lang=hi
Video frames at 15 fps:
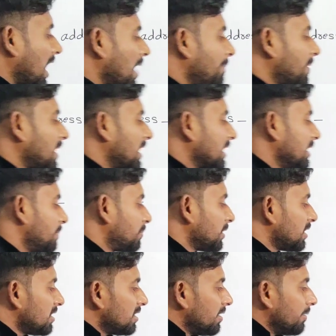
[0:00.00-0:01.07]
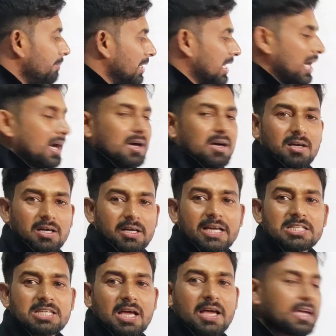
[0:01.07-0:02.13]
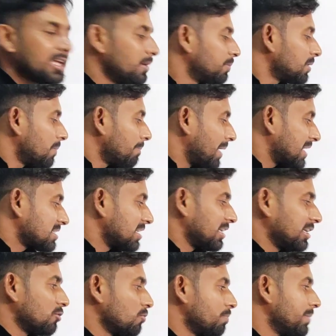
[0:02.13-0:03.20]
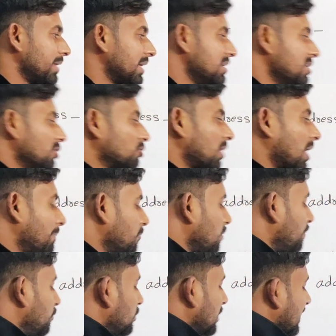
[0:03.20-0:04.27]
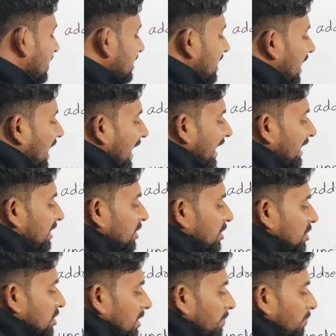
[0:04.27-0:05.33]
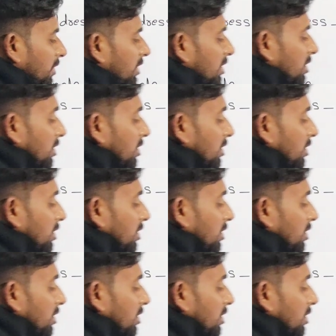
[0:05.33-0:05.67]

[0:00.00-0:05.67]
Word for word: आपका गिफ्ट मिला कैसा है गिफ्ट पार्सल के रूप में तो आपको पूरा लिखना है आई रिसीव्ड